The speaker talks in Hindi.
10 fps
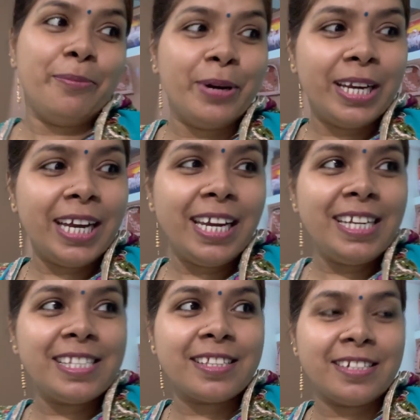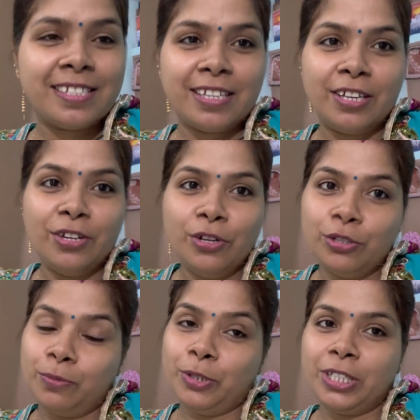पहना है ना इस तरह से
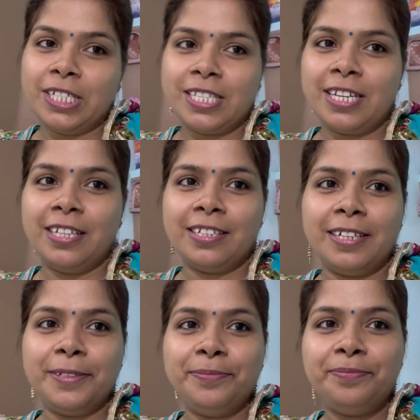तो बहुत ही अच्छा लग रहा है